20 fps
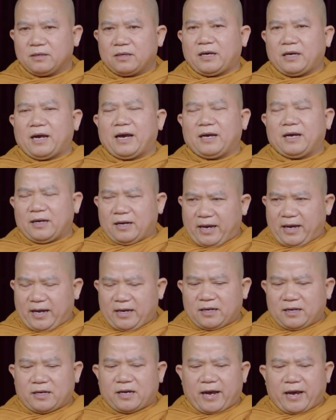cái an
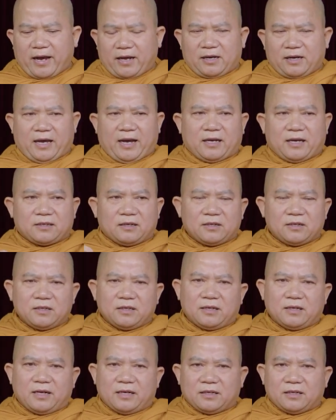lạc cái an lạc nó
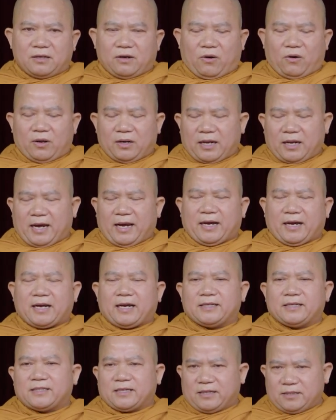đưa đến gọi là
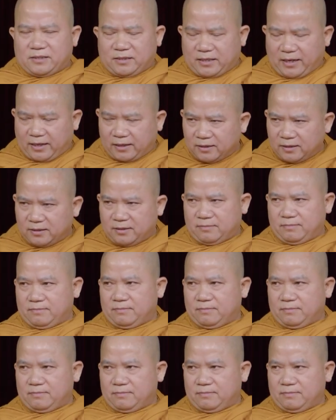cái chân chánh